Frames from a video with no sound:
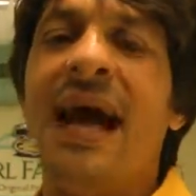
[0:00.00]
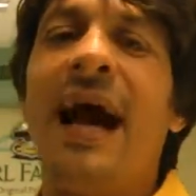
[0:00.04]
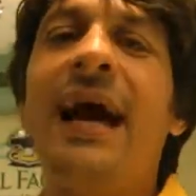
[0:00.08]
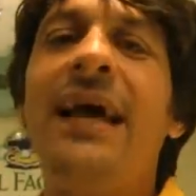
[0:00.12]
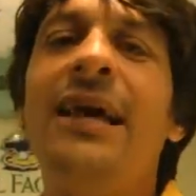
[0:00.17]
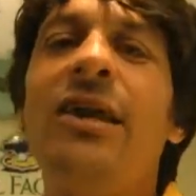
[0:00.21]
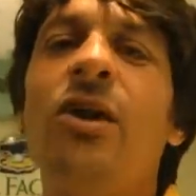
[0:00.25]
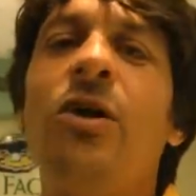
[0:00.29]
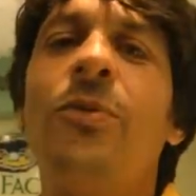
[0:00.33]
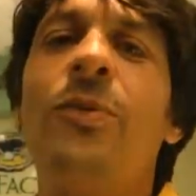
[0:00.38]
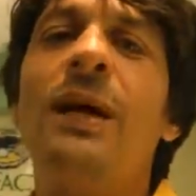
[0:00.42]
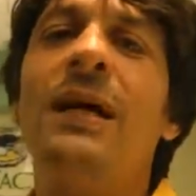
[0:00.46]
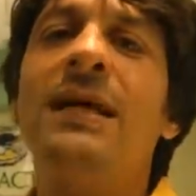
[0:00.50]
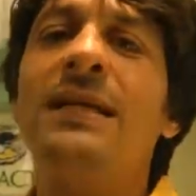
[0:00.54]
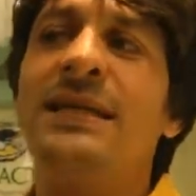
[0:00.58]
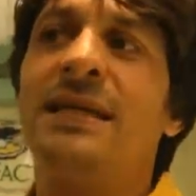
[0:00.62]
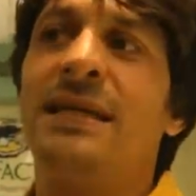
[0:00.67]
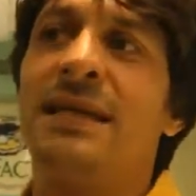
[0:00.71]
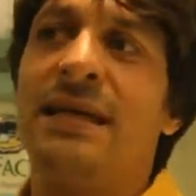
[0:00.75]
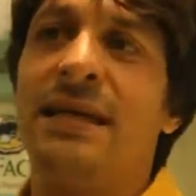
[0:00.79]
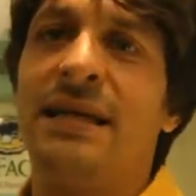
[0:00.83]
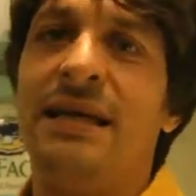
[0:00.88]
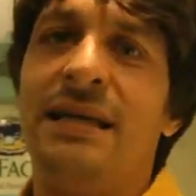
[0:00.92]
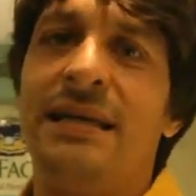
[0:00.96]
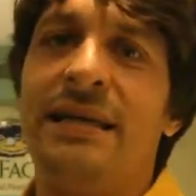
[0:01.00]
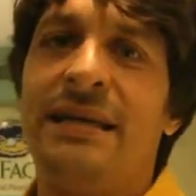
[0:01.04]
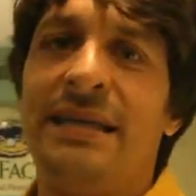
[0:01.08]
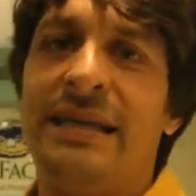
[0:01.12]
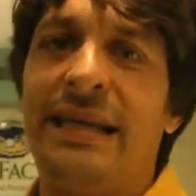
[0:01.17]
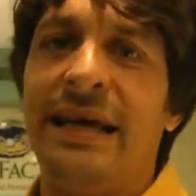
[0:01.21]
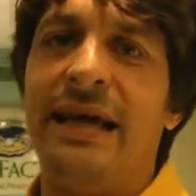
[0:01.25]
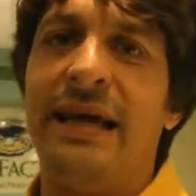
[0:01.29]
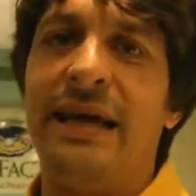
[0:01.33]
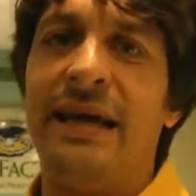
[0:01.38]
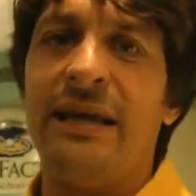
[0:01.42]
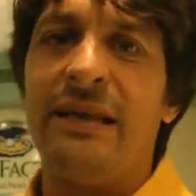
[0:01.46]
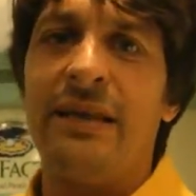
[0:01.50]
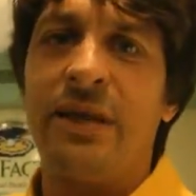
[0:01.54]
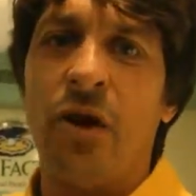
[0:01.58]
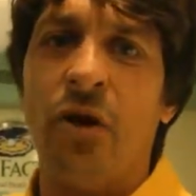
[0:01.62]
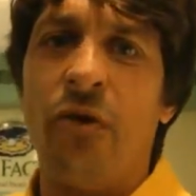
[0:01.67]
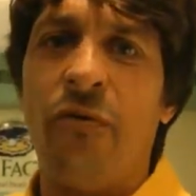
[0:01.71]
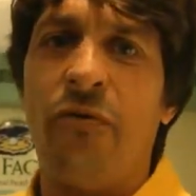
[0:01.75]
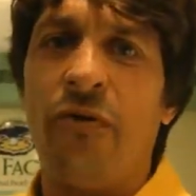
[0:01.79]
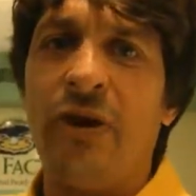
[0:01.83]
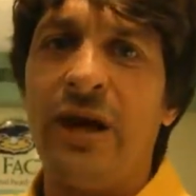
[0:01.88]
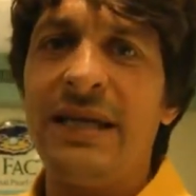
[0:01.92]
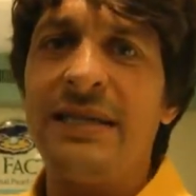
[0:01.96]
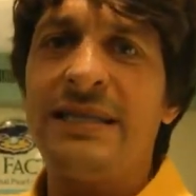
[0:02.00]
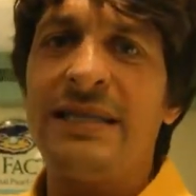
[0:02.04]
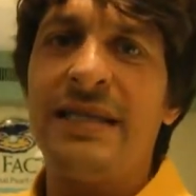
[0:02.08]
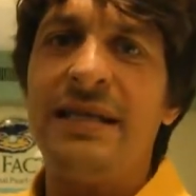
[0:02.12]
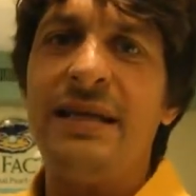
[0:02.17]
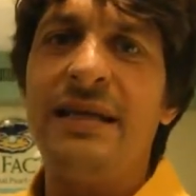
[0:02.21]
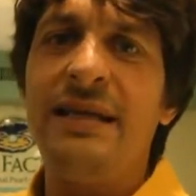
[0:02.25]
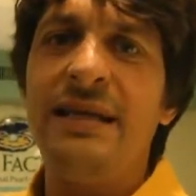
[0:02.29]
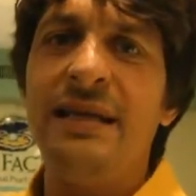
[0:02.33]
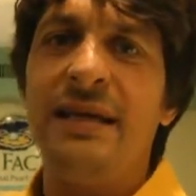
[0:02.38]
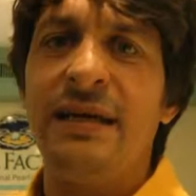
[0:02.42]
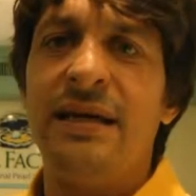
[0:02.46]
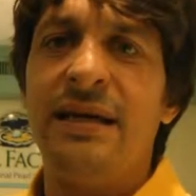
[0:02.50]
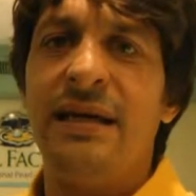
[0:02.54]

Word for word: Ahí nomás te, te ofrecen